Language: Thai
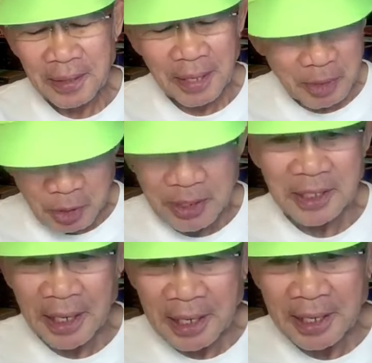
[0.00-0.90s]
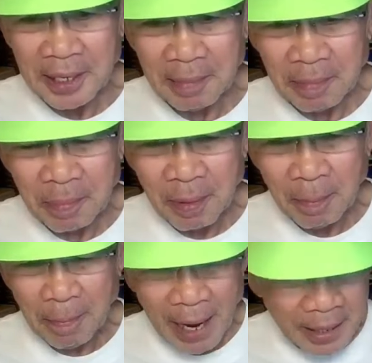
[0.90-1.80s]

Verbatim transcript: เต็มสูบจริง ๆนะครับ แป